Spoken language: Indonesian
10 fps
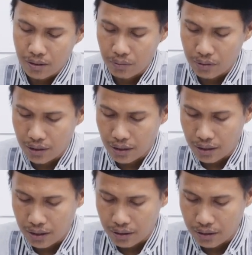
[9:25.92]

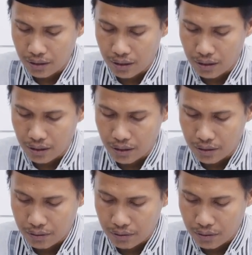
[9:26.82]
Kemudian eh,
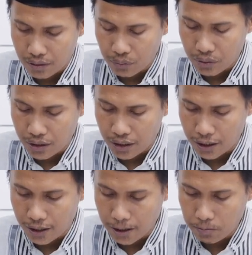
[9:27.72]
kemudian
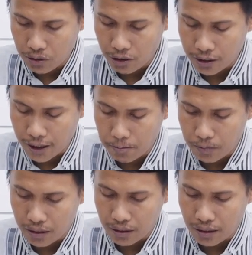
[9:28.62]
Nabi Alaihi
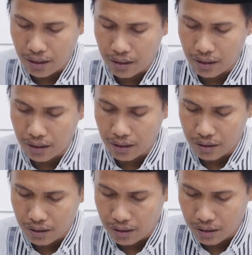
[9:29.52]
Wasallam ketika
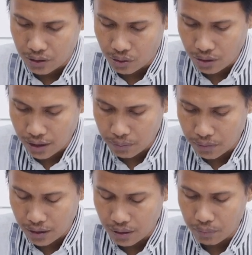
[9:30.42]
ingin eh, sholat
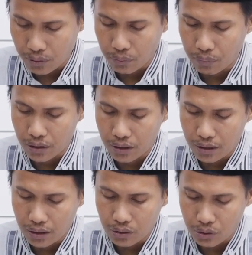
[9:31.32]
maka beliau
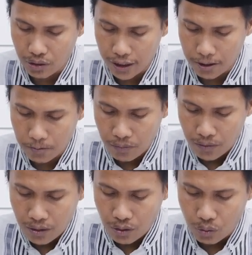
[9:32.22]
berdiri sholat
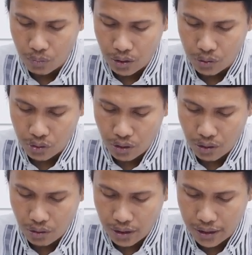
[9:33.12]
summa
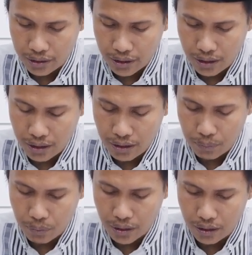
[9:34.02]
soli rokata
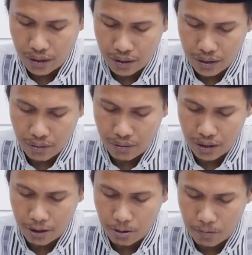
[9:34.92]
ini bayanan tidak
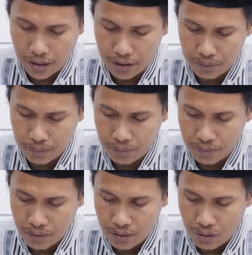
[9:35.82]
wal ikomah
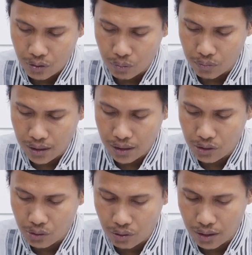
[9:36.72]
suma
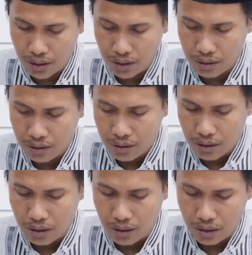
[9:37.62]
sholah
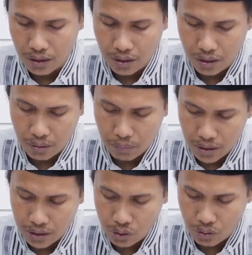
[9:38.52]
eh, eh
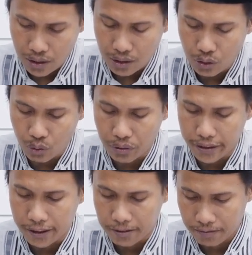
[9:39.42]
minas
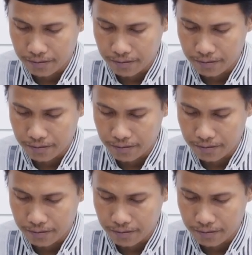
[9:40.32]
subhi